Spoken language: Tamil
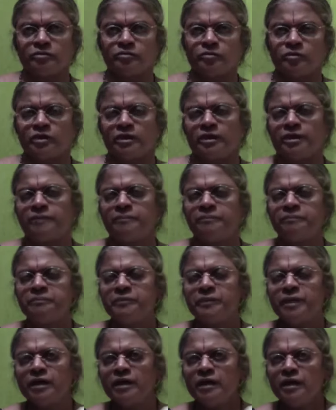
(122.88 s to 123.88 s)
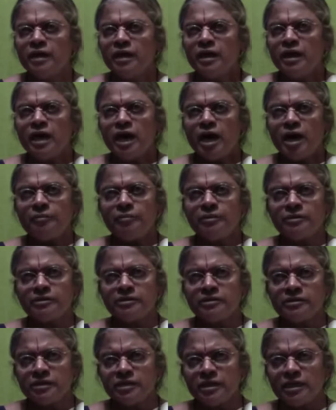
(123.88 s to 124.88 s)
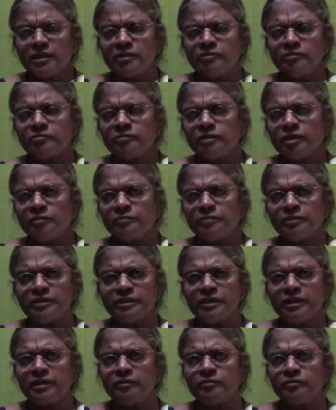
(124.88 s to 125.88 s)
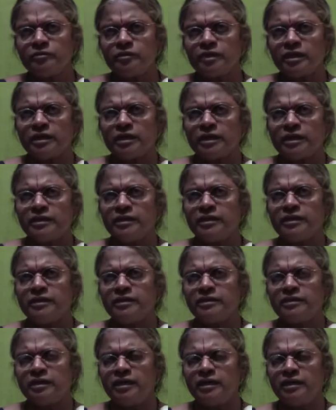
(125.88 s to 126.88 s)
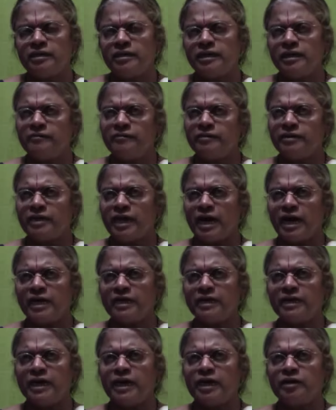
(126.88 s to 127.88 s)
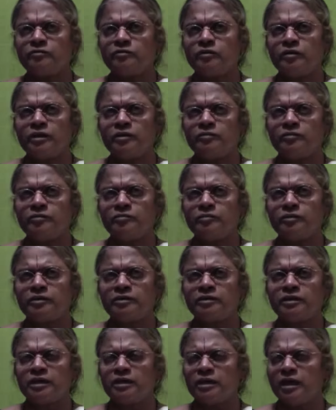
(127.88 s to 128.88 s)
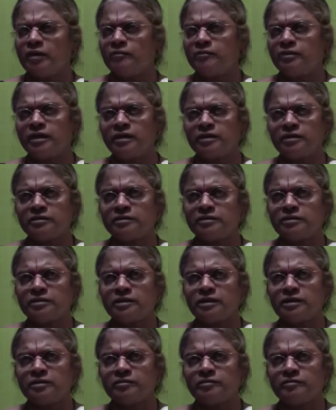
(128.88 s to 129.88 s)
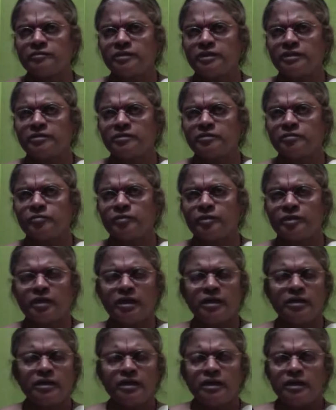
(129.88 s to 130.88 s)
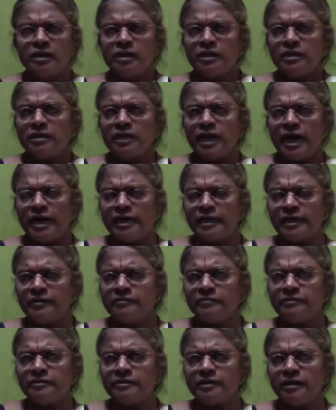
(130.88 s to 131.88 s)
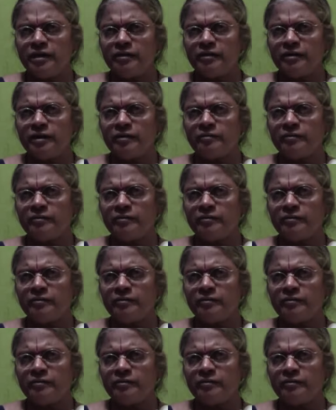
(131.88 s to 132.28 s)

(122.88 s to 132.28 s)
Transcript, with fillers: உங்களுக்கு தோணலாம் அப்ப திருக்கதவம் திறப்பது இறைவனுடைய கருணை எனில் இறைவன் யாரை ஆட்கொள்ள விரும்புகின்றானோ அவர்களுக்கு திருக்கதவம் திறந்துட்டு போறான் யாரை வந்து